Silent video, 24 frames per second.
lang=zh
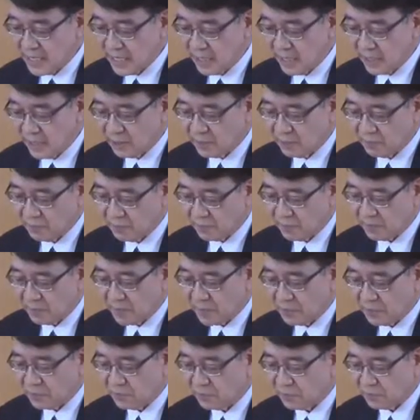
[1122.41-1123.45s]
始
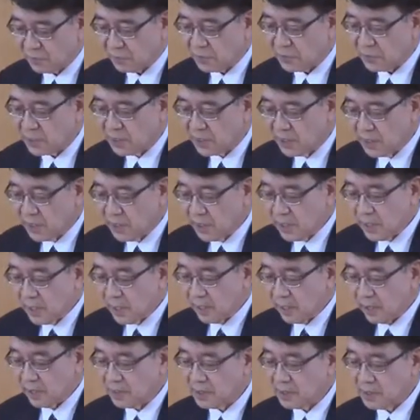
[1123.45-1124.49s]
祖被撒
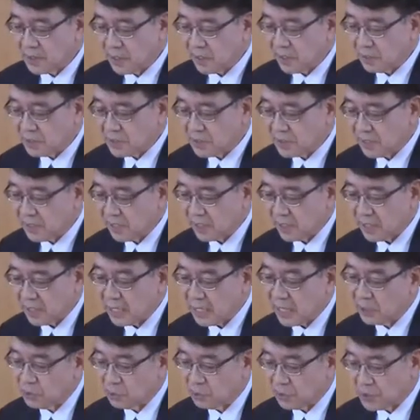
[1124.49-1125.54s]
旦的狡猾
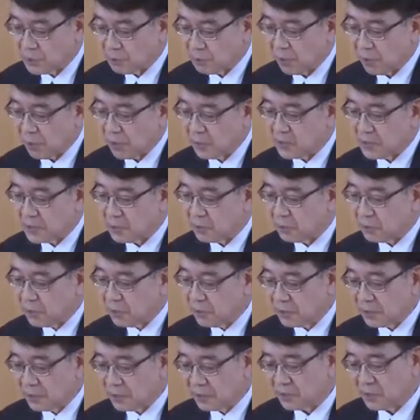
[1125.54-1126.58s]
与试探
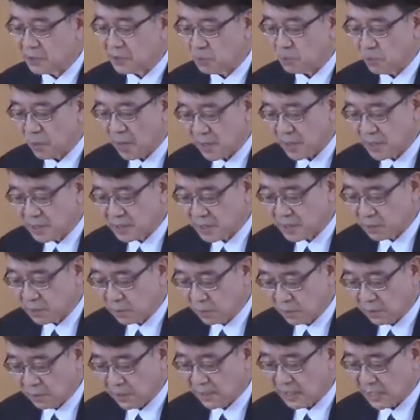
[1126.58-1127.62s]
所诱
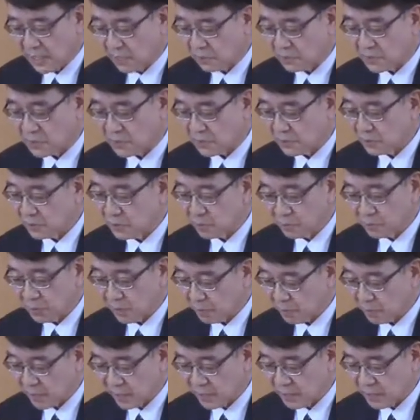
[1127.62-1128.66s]
惑，就吃了
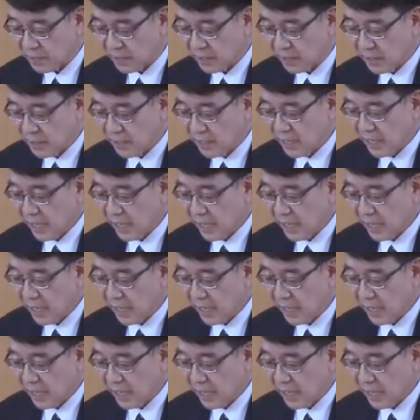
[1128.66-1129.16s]
禁果而